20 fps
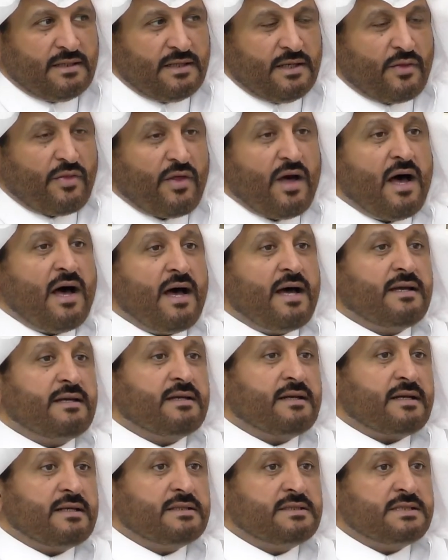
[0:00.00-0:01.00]

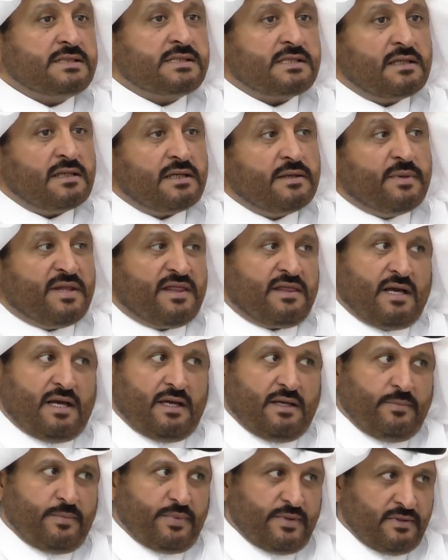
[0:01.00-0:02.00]
لظاهره ابن
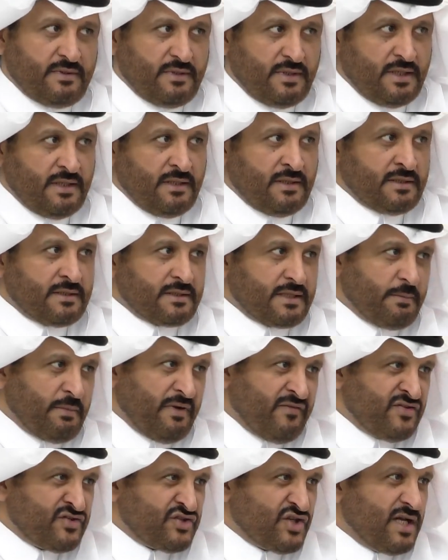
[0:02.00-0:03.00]
تايب نعم
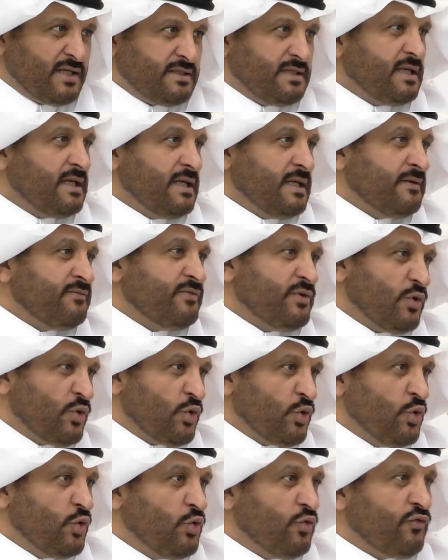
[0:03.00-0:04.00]
طبعا في الجنادريه في
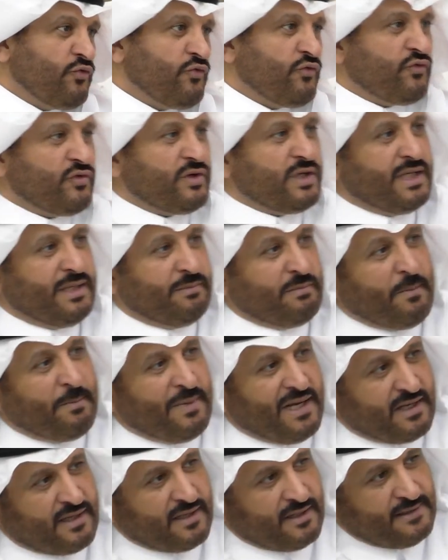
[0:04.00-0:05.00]
ضيوف
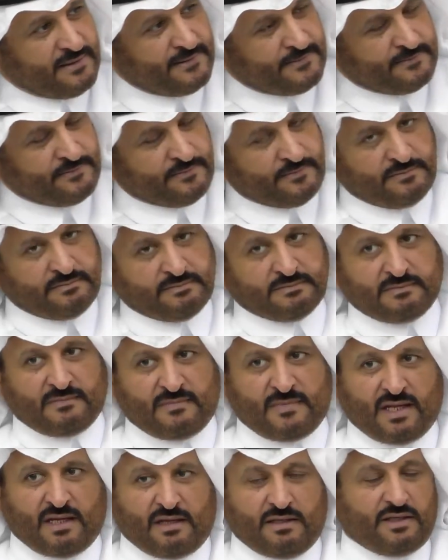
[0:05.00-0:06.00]
المملكه
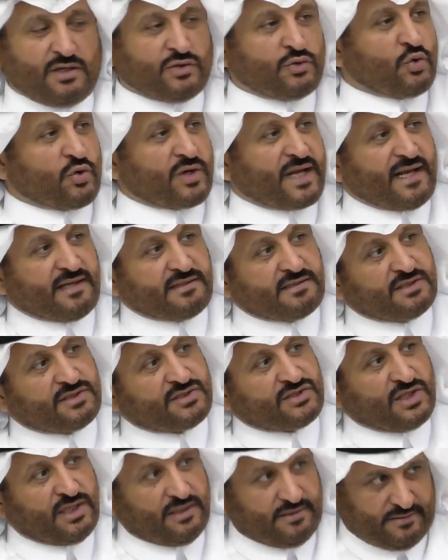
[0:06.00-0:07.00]
يدور كاس
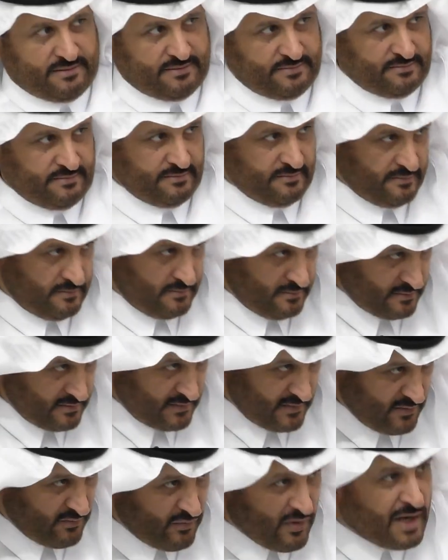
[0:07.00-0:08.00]
الشعر
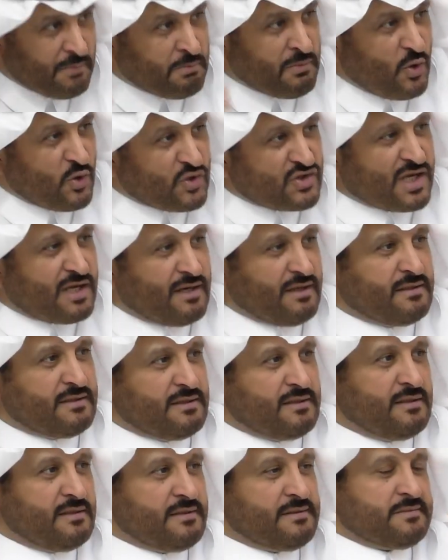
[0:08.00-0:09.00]
فلما وصل
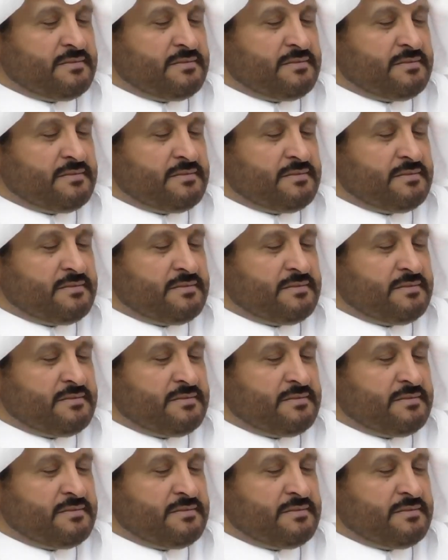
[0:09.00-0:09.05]
عندي